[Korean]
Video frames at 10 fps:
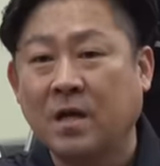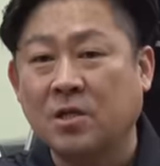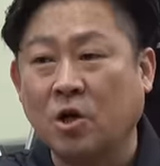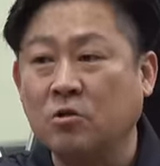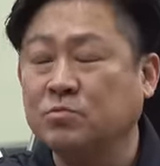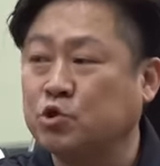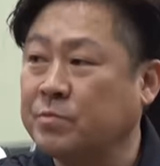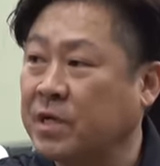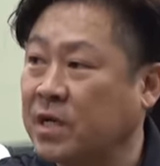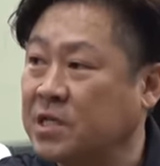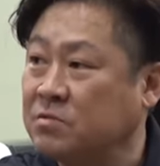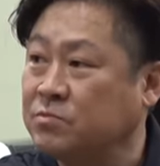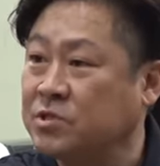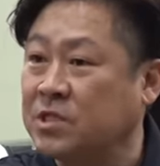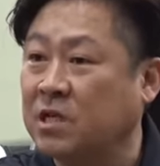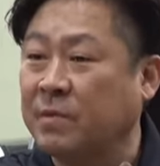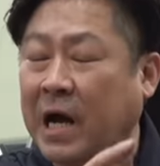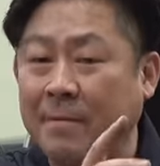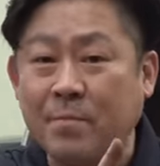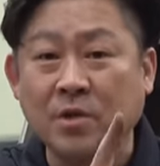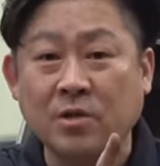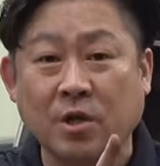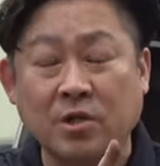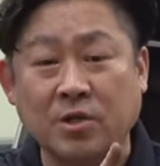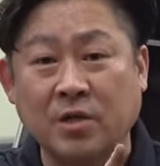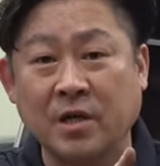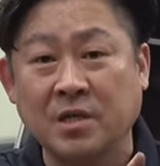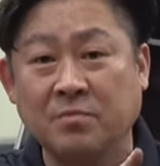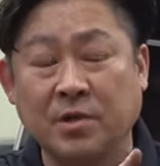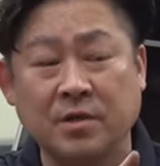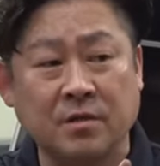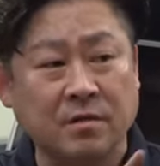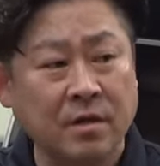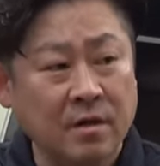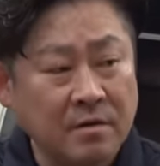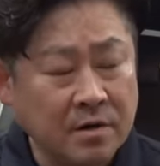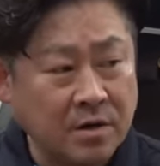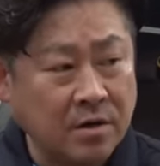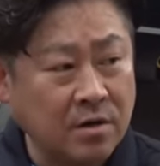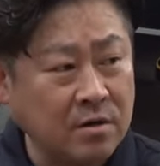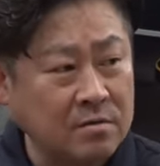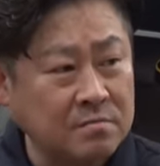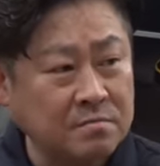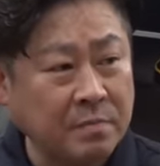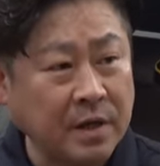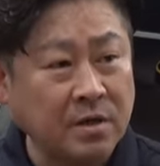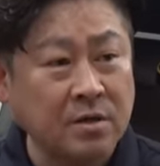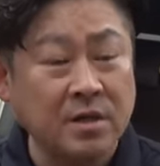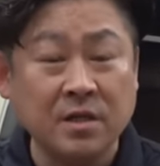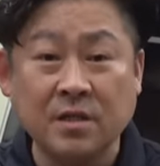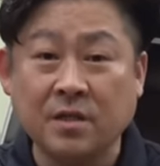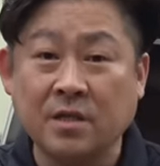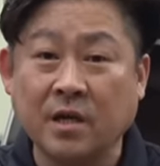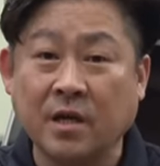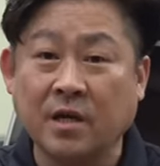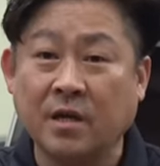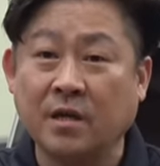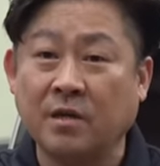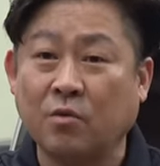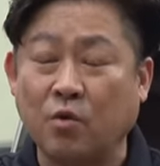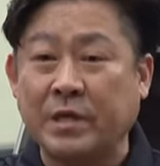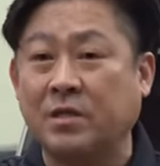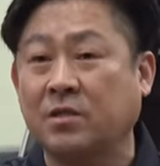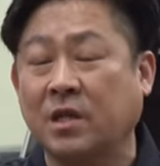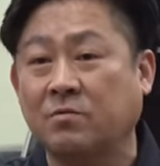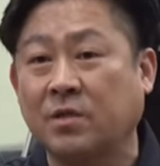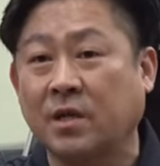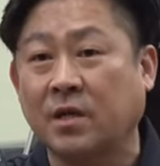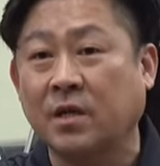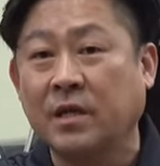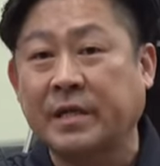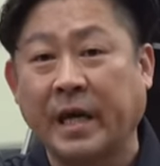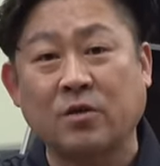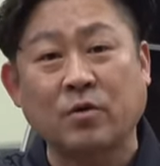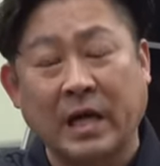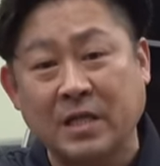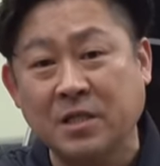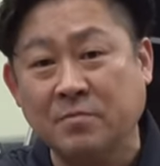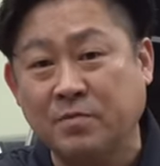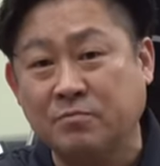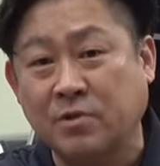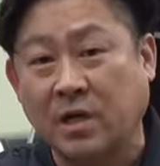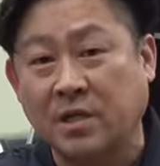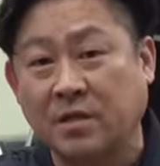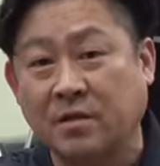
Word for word: 처음 구매를 하시는 분들이라면 한 번 결정을 하시면 어, 배터리의 호환성 때문에 계속 같은 제품으로 가셔야